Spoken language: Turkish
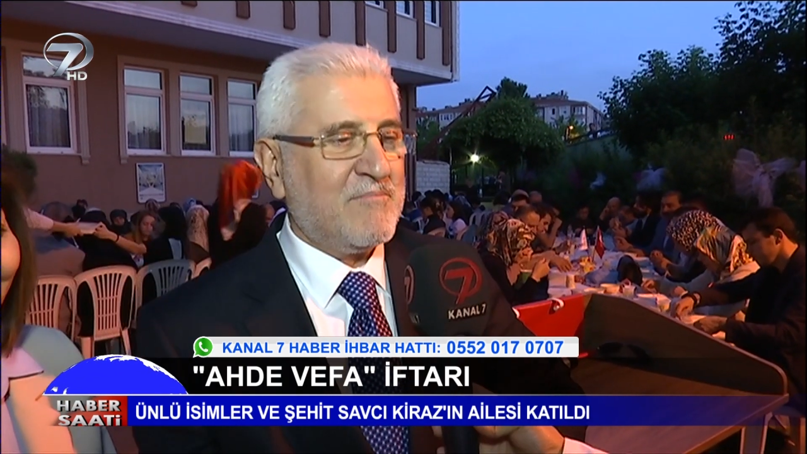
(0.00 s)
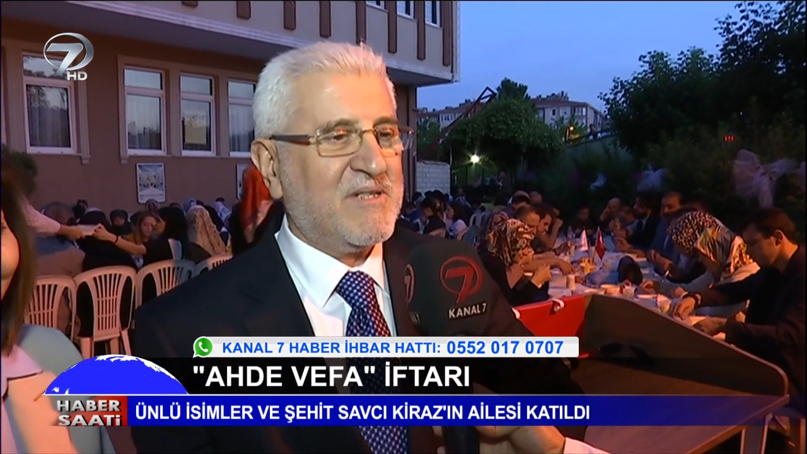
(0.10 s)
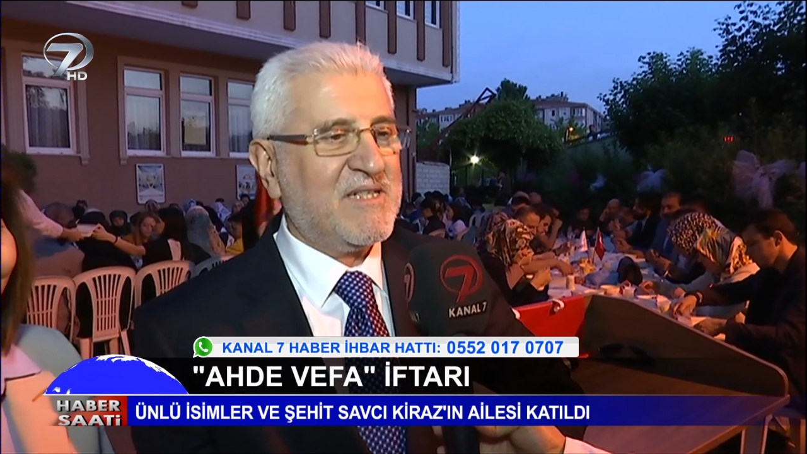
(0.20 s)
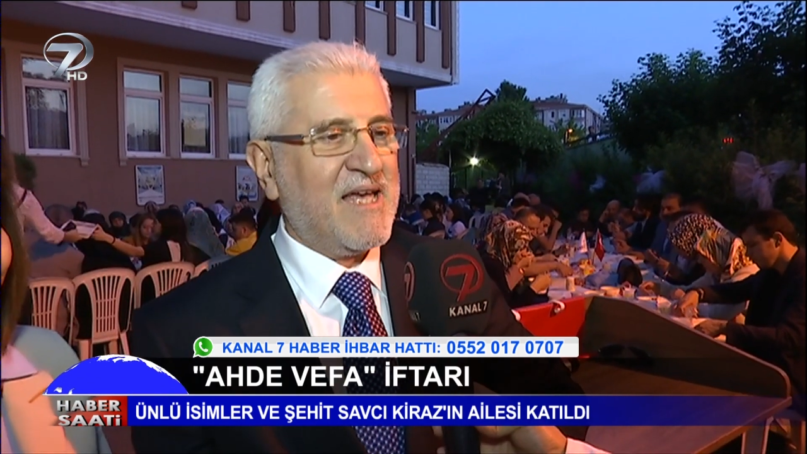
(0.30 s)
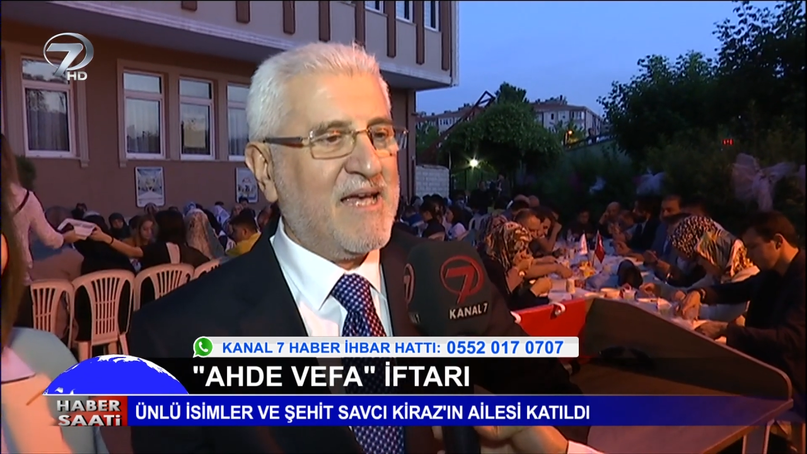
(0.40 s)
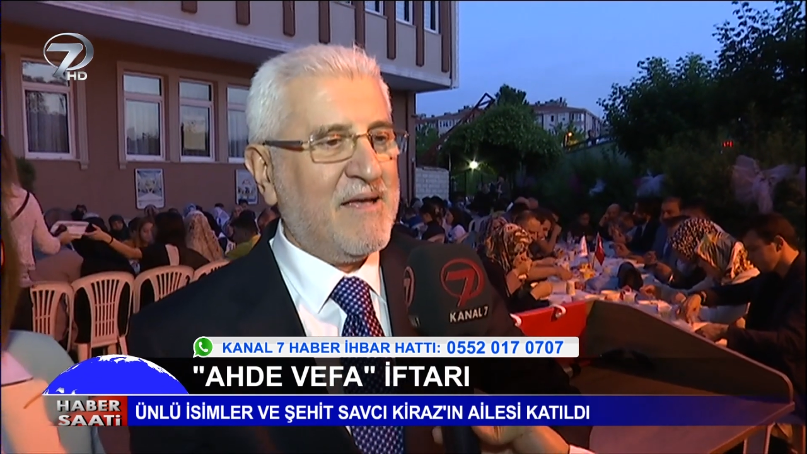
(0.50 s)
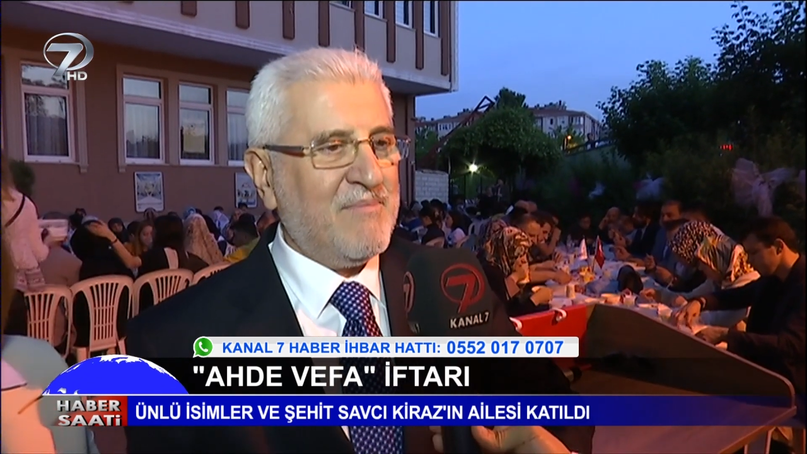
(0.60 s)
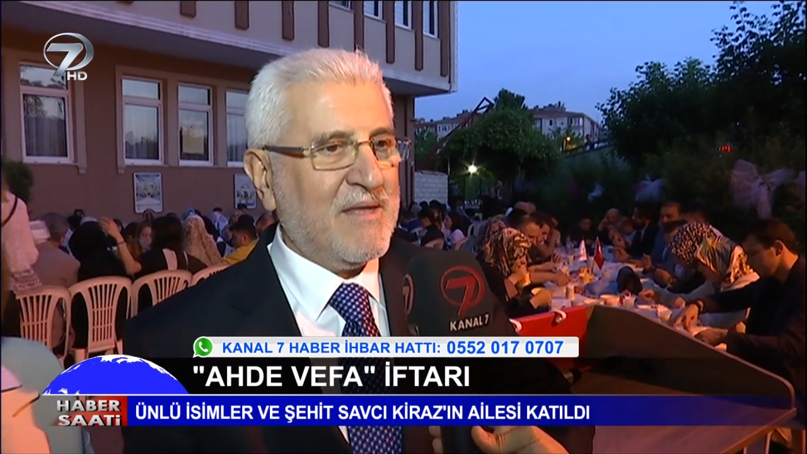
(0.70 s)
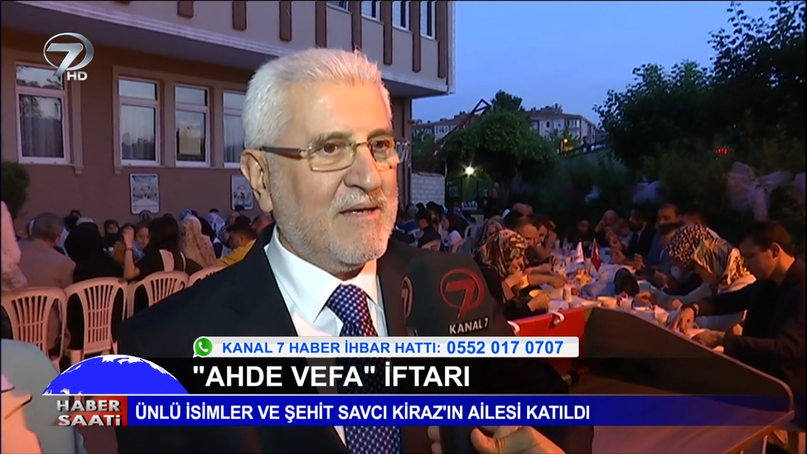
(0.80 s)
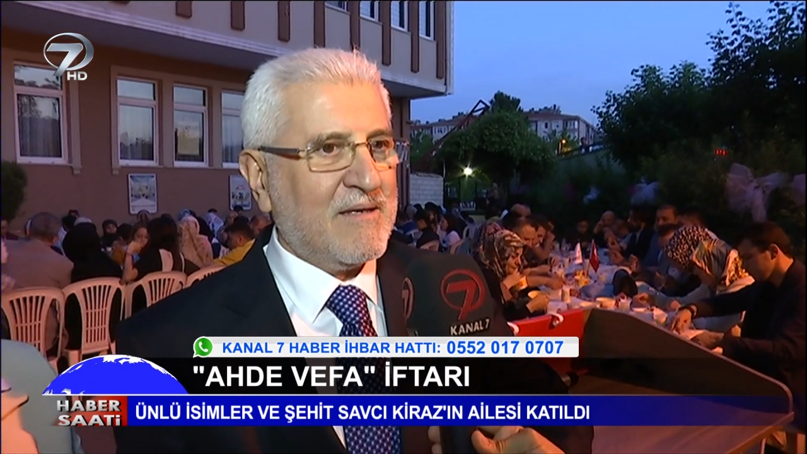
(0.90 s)
Bize
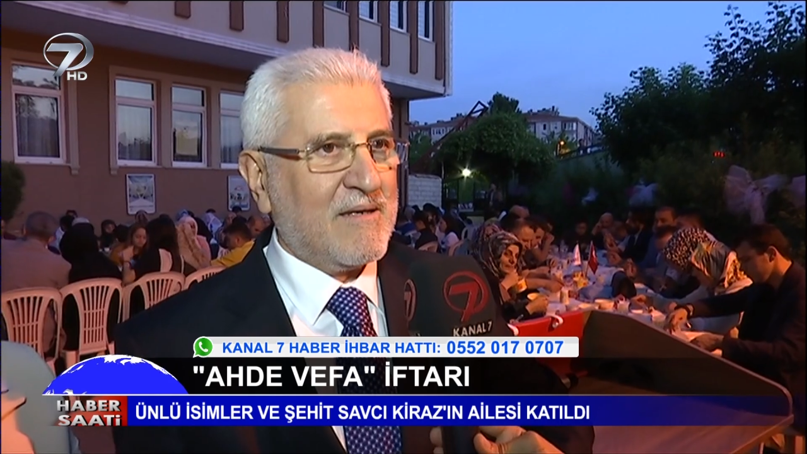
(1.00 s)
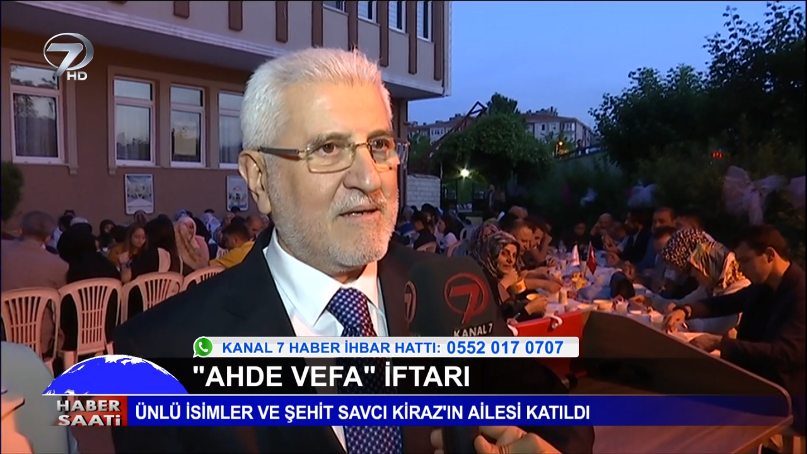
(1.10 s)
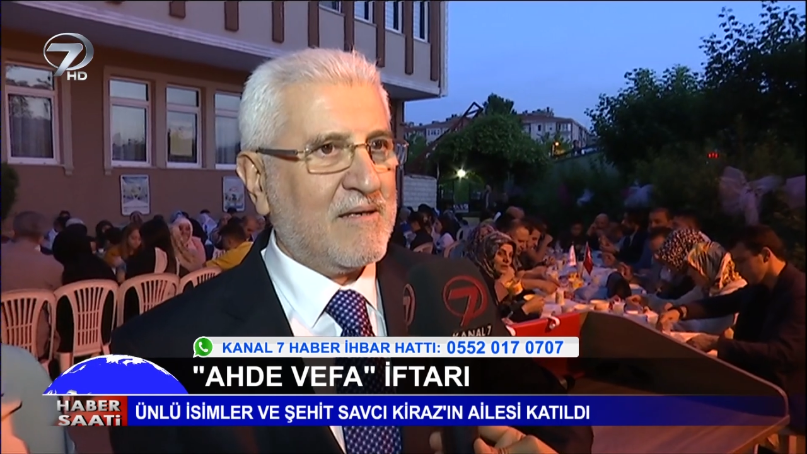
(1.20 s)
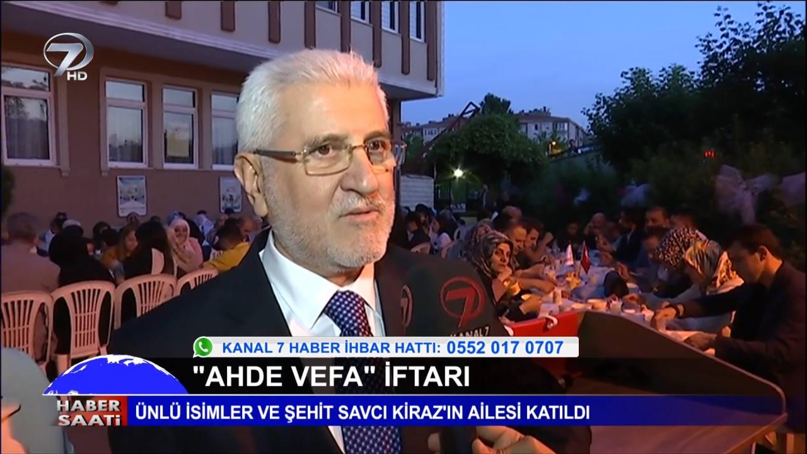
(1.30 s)
e,